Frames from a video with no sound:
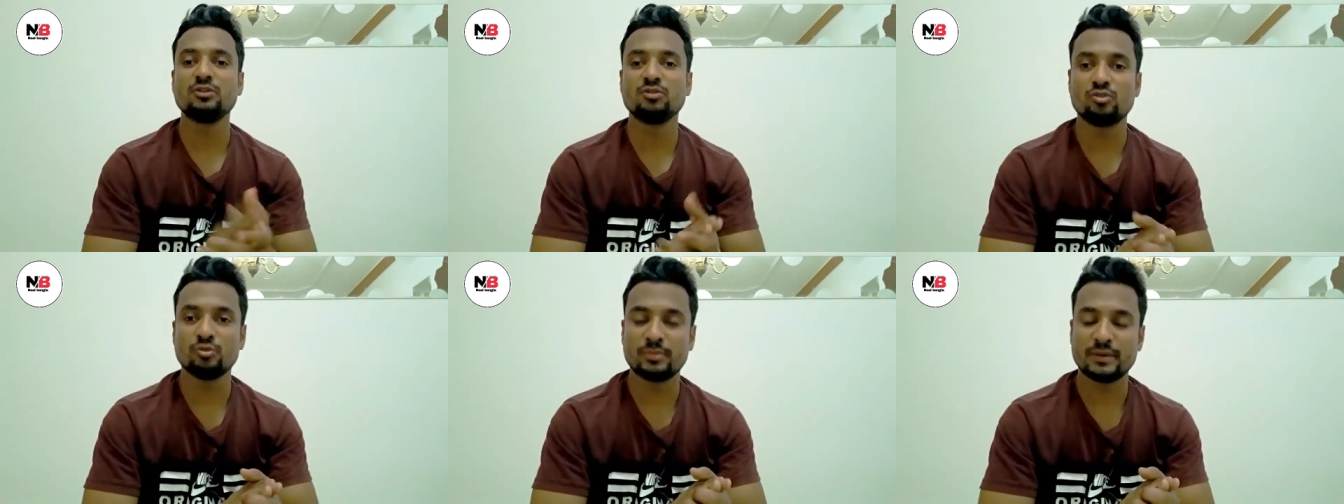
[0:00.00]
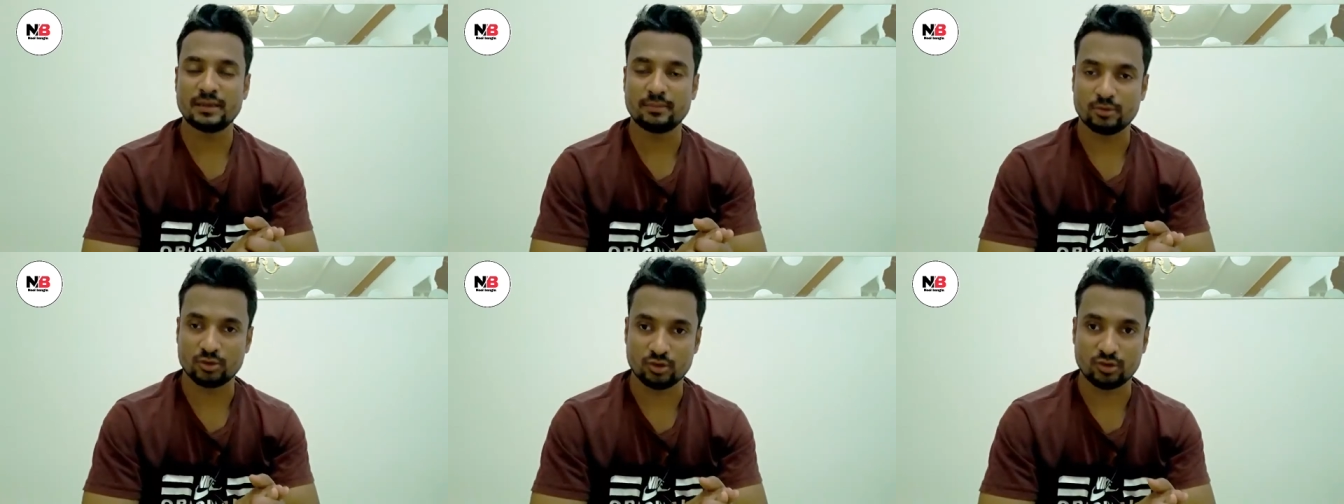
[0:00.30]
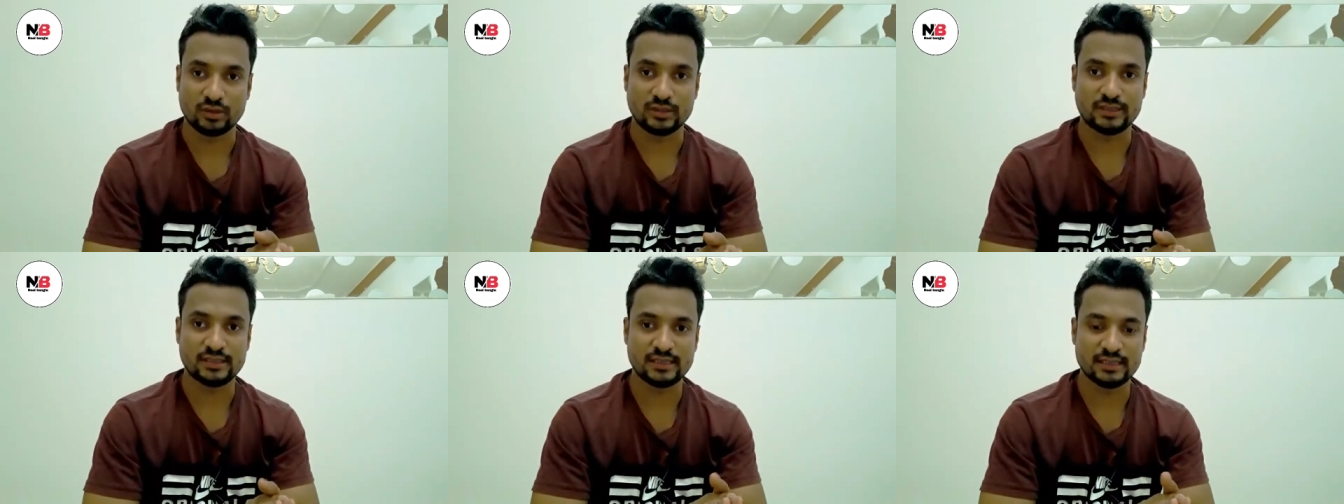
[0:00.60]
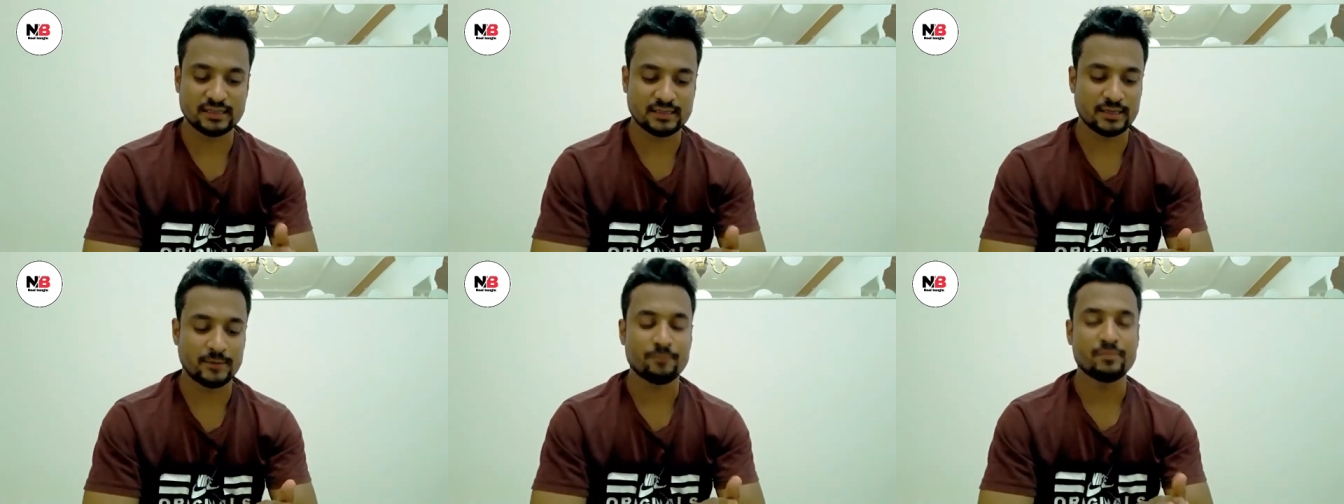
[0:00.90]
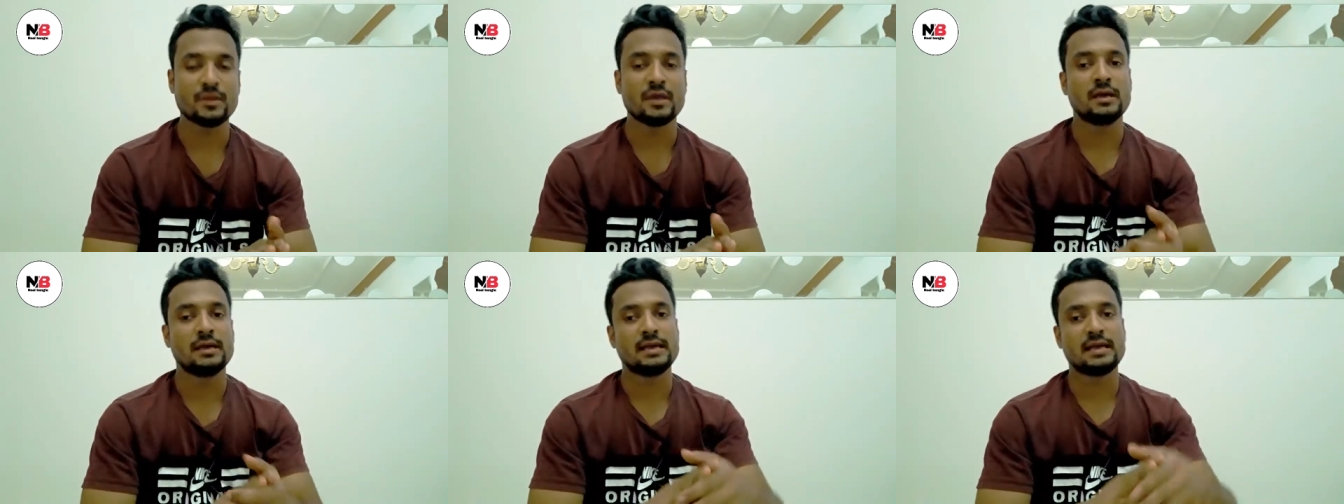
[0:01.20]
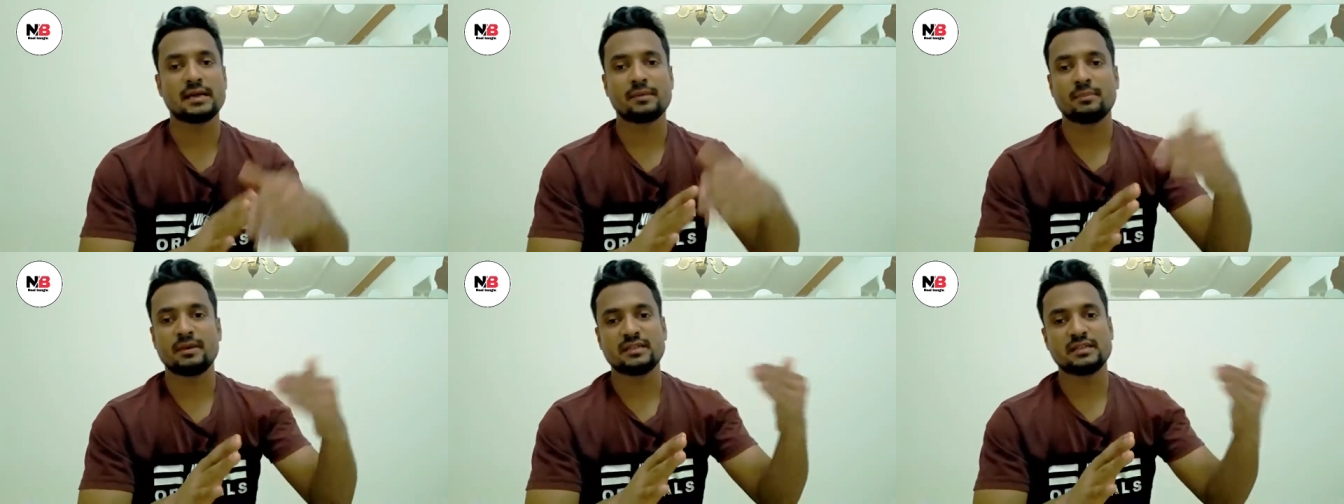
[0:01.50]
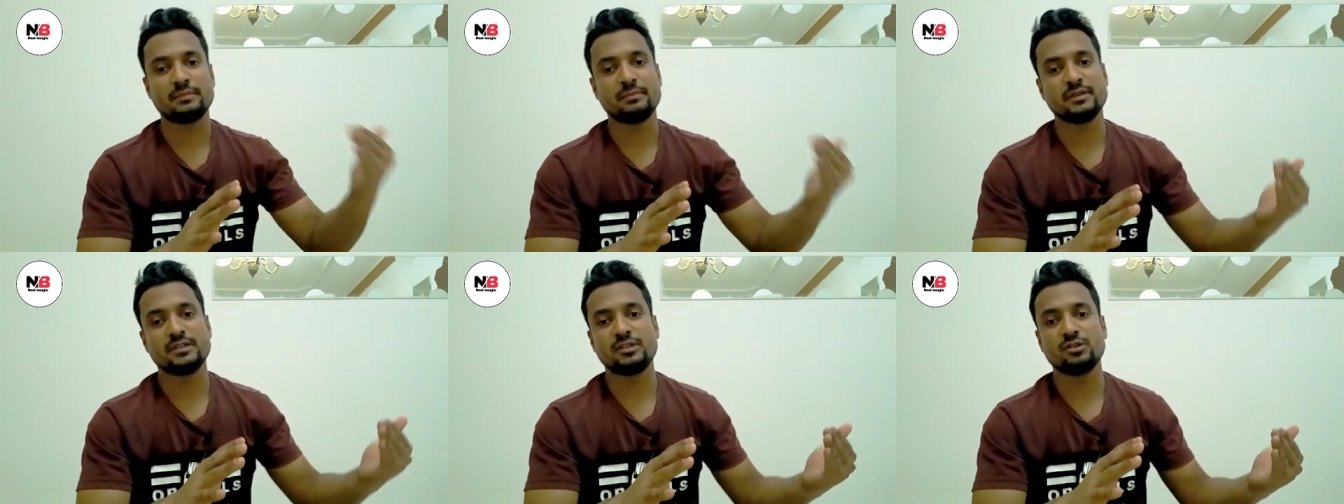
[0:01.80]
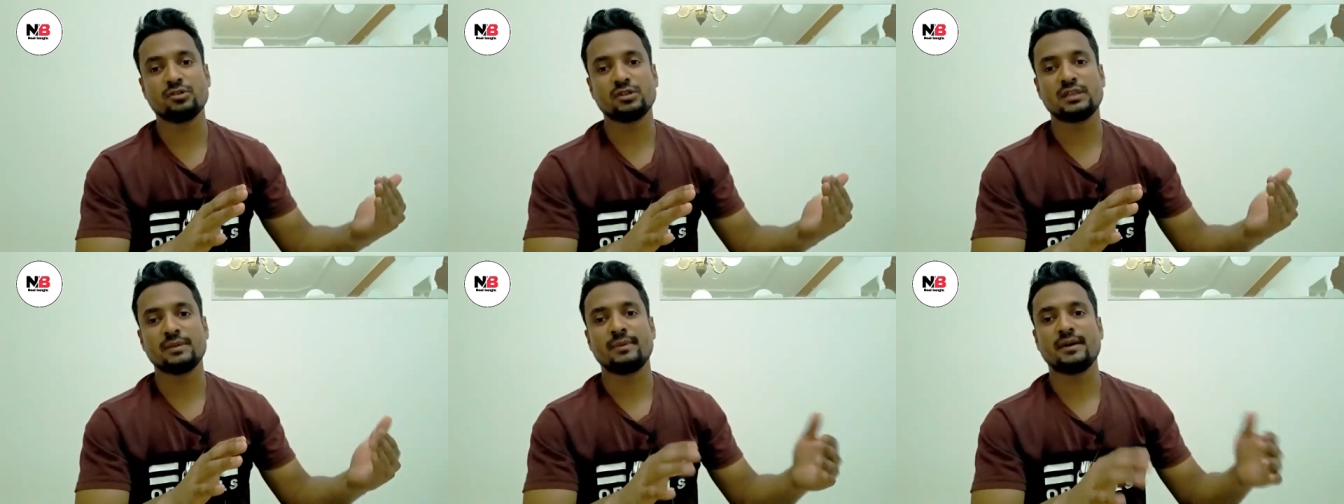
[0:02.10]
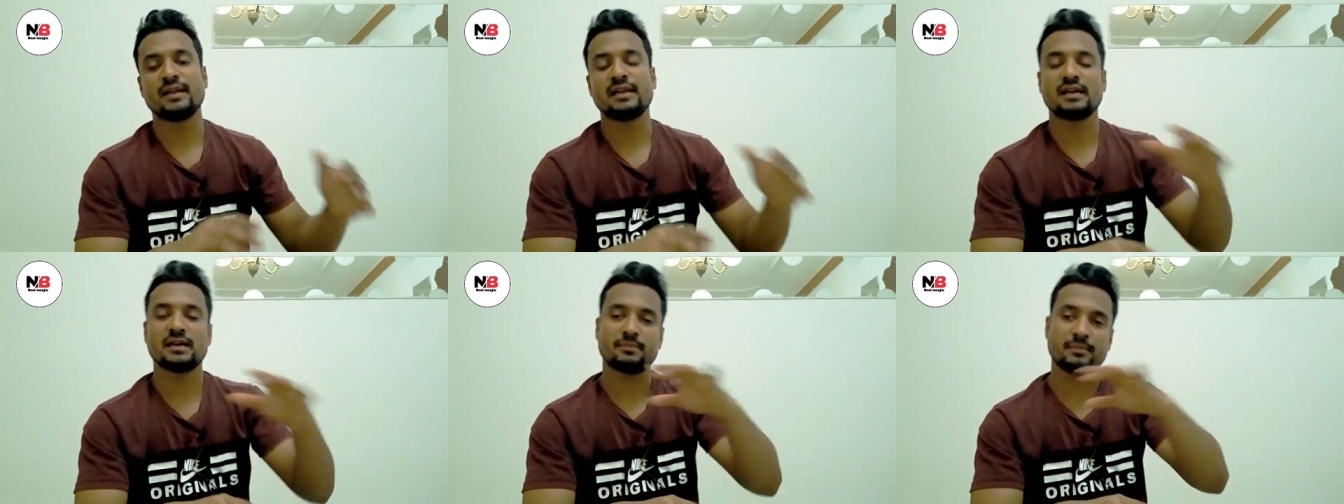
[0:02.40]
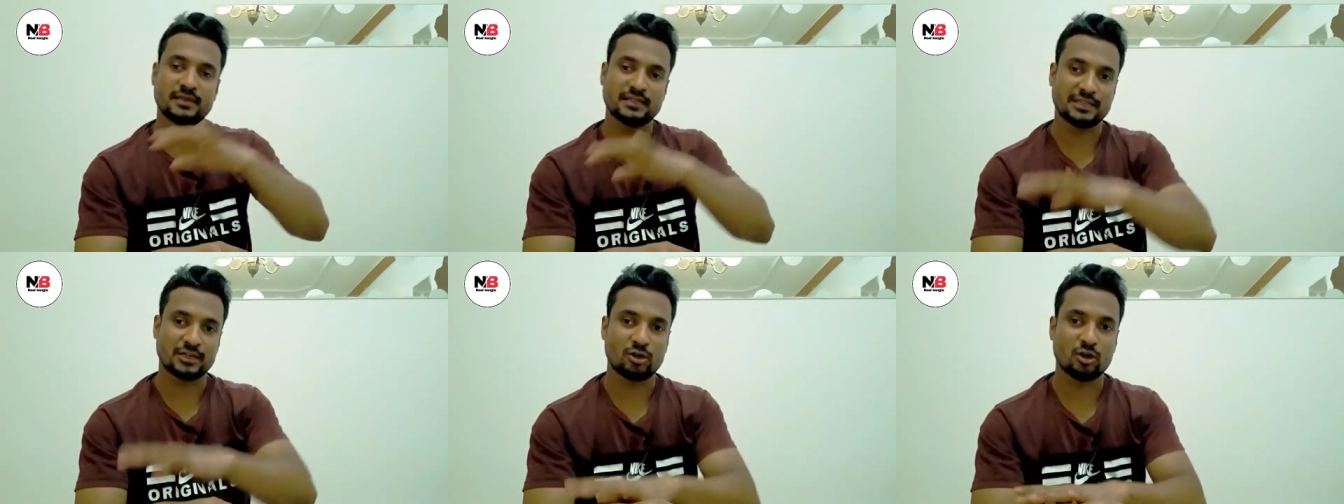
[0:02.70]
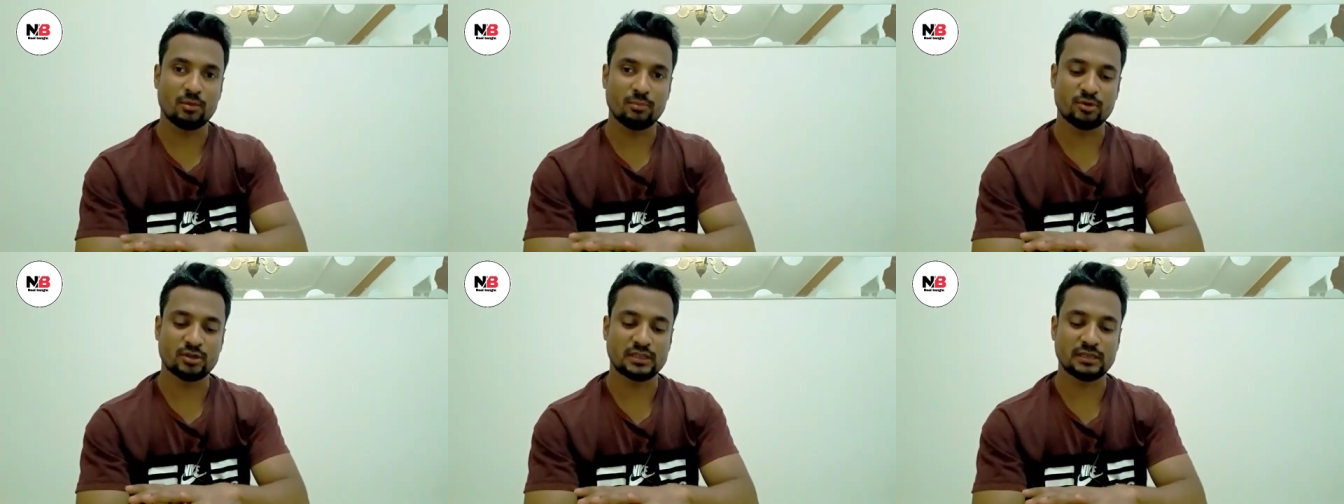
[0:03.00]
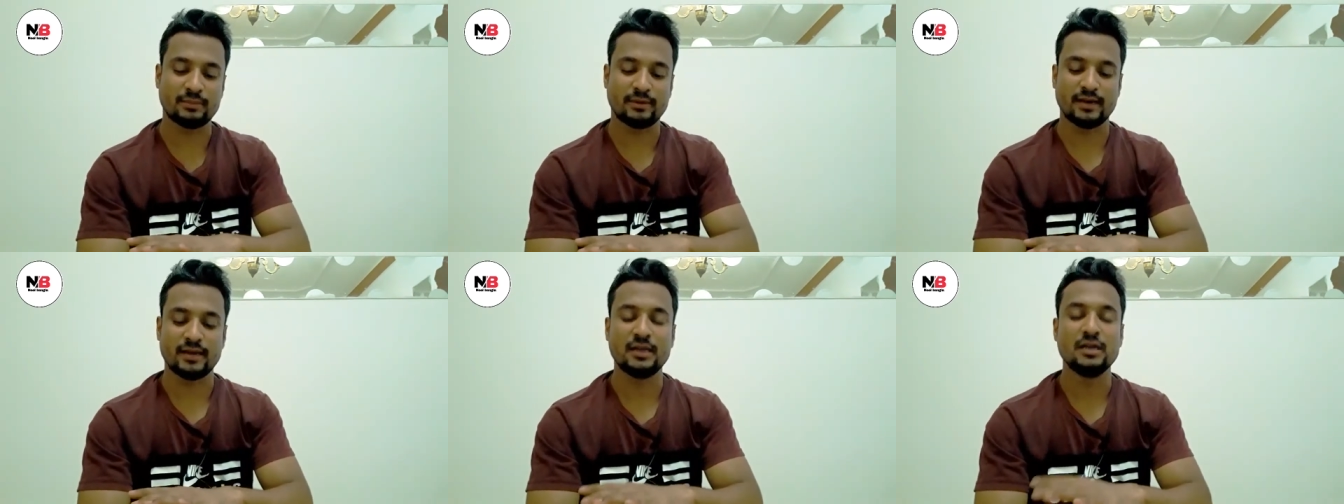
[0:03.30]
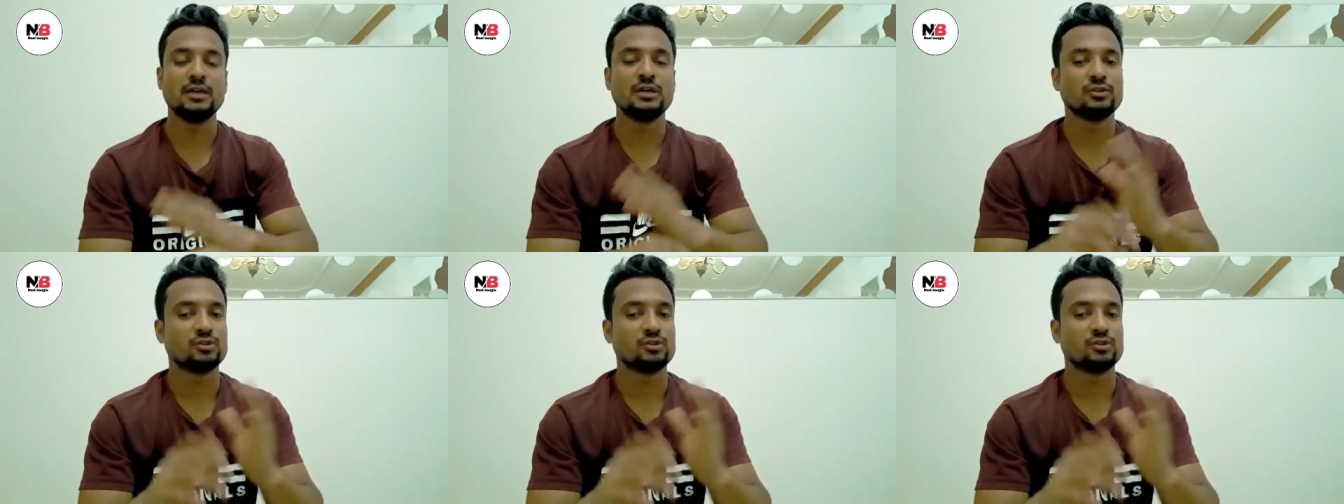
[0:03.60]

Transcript: ইউটিউবের মতোই ঠিক আছে এক মাসে বেশি হতে পারে এক মাসে কম হতে পারে